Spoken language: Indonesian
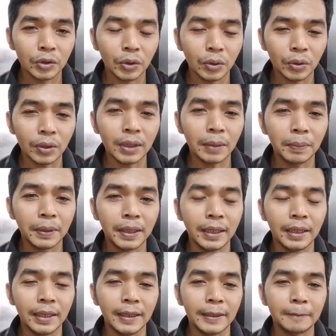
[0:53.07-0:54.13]
contohnya
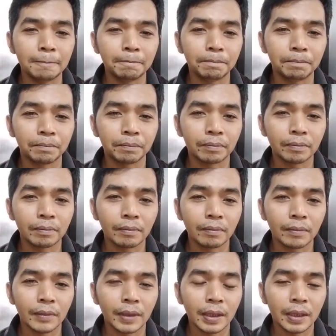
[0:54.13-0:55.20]
begini
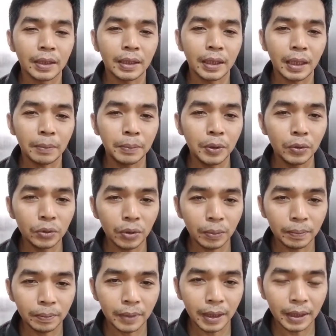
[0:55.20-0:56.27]
Nabi
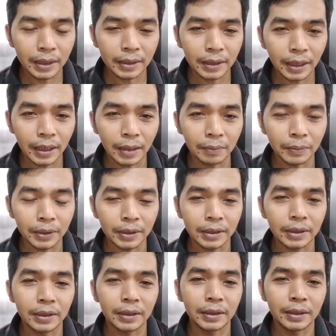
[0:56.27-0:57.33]
Yusuf alaihissalam
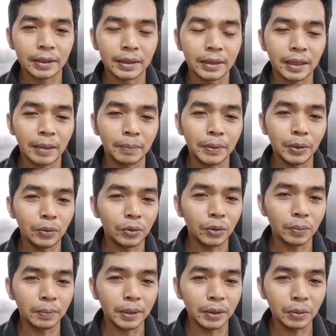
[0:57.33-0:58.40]
Nabi
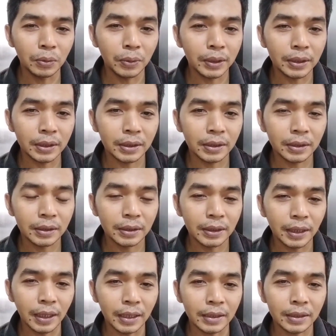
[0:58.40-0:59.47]
Yusuf itu wis
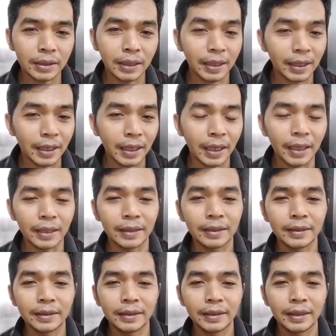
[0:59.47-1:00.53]
jelas terkenal.
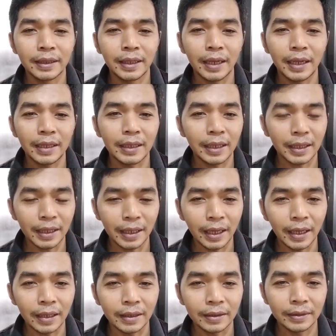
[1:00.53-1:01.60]
Anda
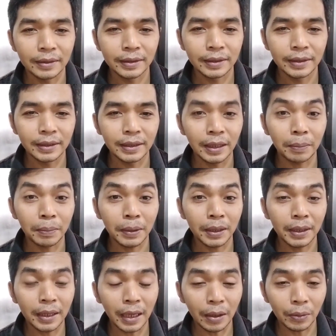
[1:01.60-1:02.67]
kenal. Dia
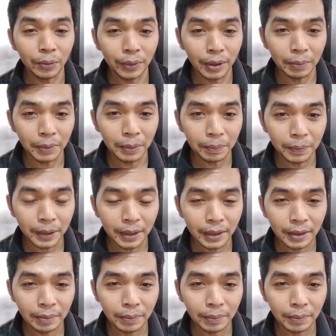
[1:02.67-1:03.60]
pentakwil mimpi,